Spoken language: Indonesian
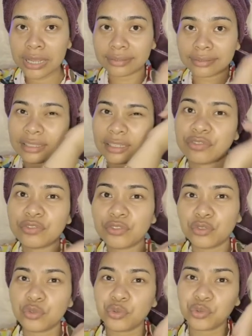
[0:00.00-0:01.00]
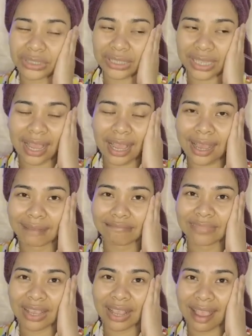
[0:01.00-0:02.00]
ngasih review jujur ya
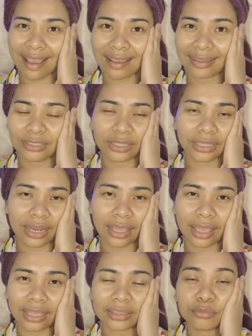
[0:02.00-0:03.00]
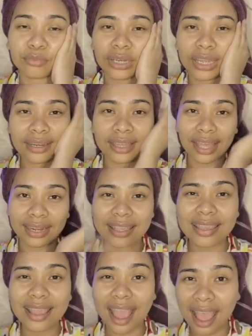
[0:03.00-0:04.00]
ya kan ya ya kita mulai
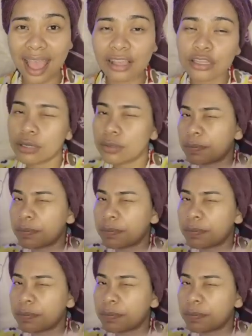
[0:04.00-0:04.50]
dari yang